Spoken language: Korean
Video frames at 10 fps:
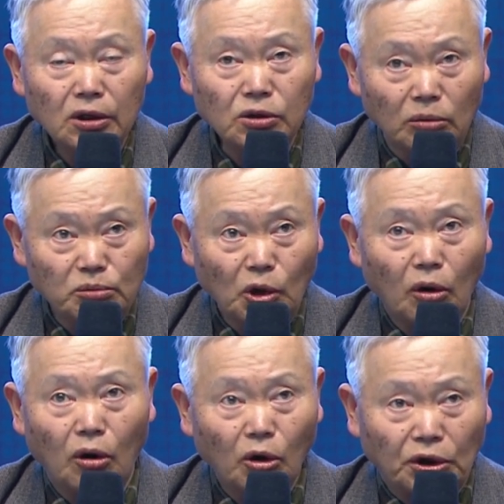
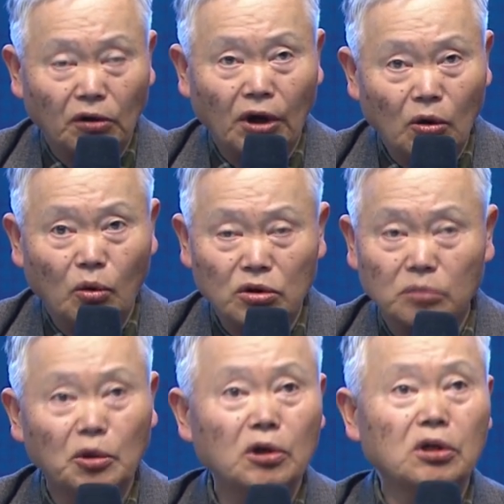전부 엉터리로 해놓고서
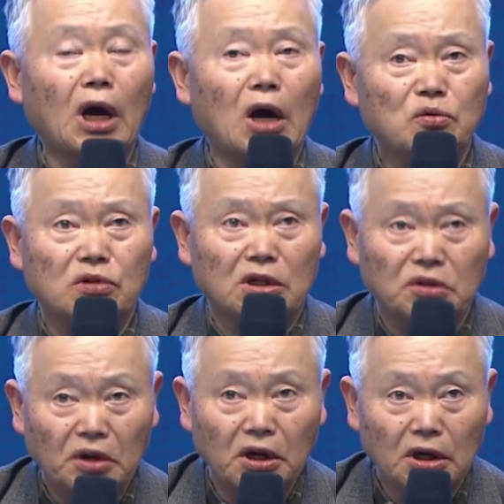뭐 이거 학술사
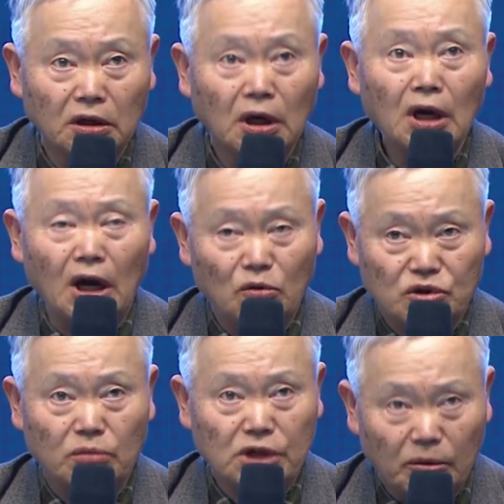쪽이니까 한국
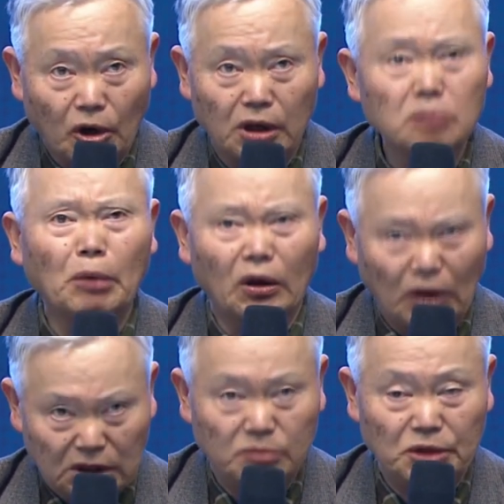사람 참으라 이건
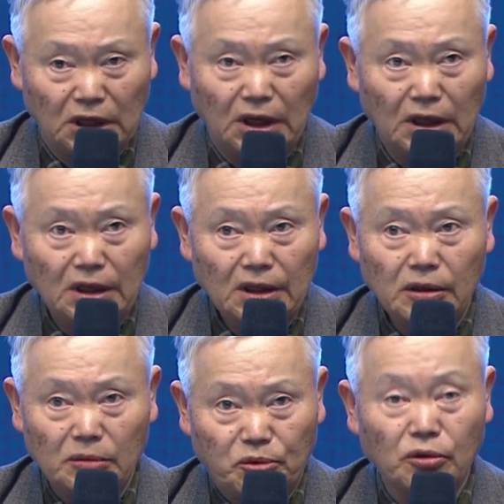말도 안 됩니다.
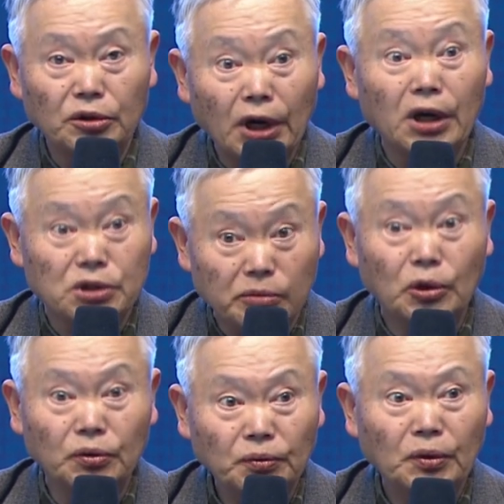예, 북경대학
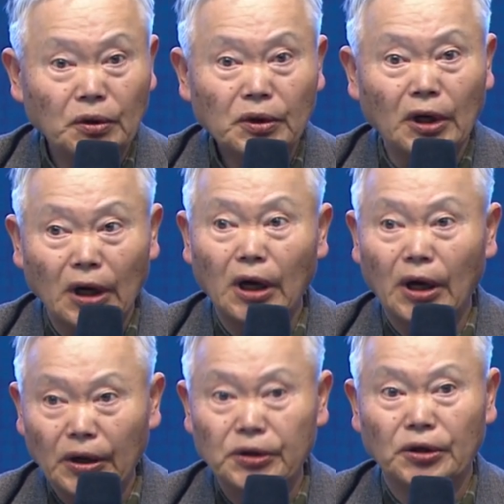교수님은
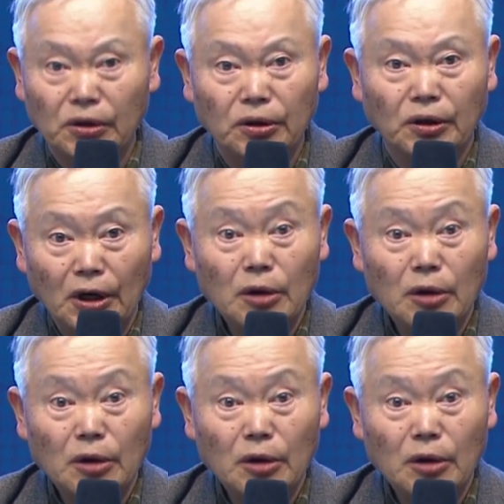아, 이거를